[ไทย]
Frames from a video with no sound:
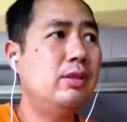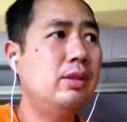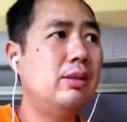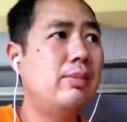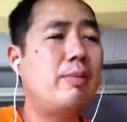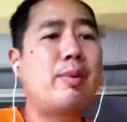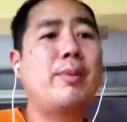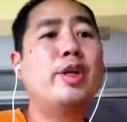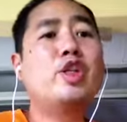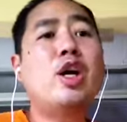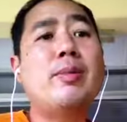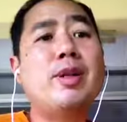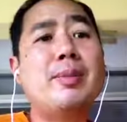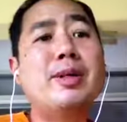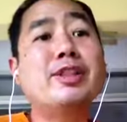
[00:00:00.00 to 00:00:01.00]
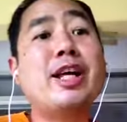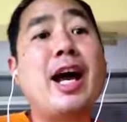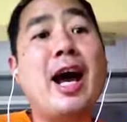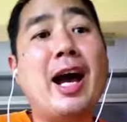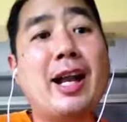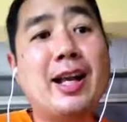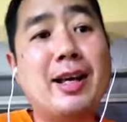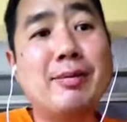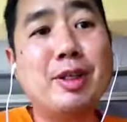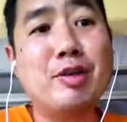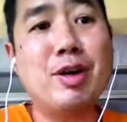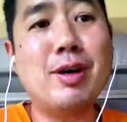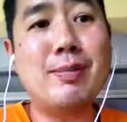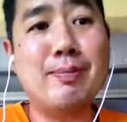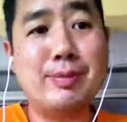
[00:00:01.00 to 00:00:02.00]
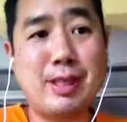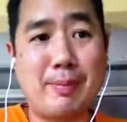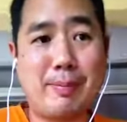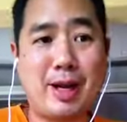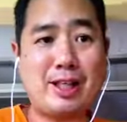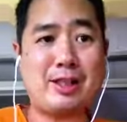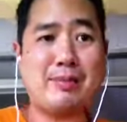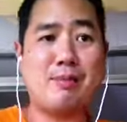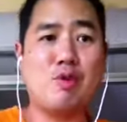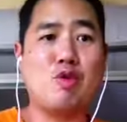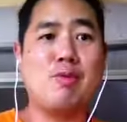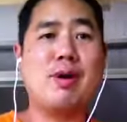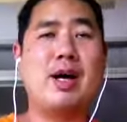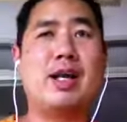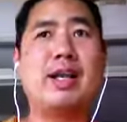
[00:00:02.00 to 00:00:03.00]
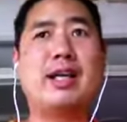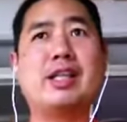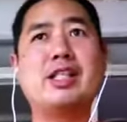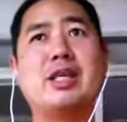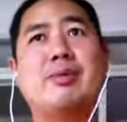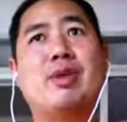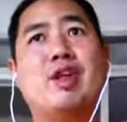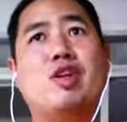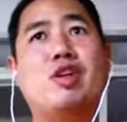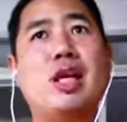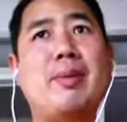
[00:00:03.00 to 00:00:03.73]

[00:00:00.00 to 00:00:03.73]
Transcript: เออผมก็ไม่ได้ชอบเรื่องภาษานะครับ แต่ว่าจับพระจับผูมาในอาชีพก็ต้อง